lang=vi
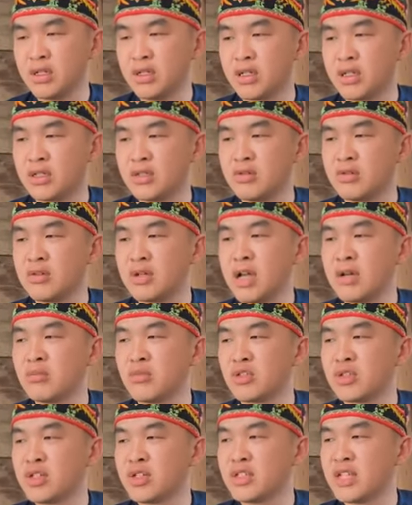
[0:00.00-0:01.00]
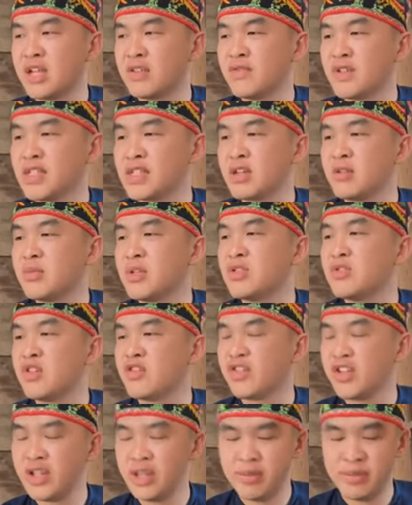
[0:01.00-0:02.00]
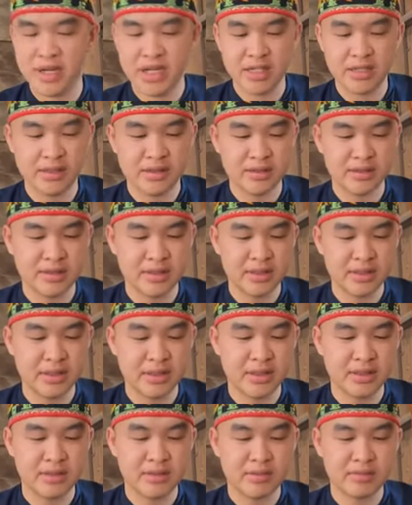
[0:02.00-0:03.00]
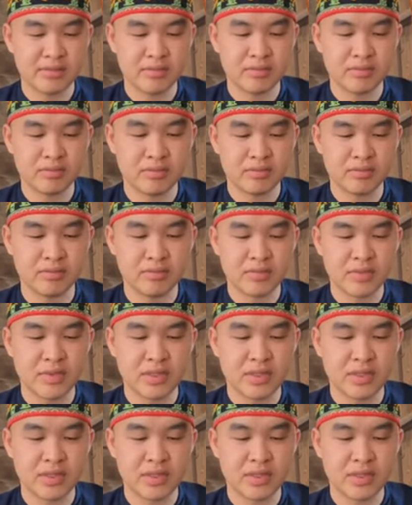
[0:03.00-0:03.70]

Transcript: ở cái chỗ khác một thời gian về sau mới chuyển về đây mà ừ. Ừ.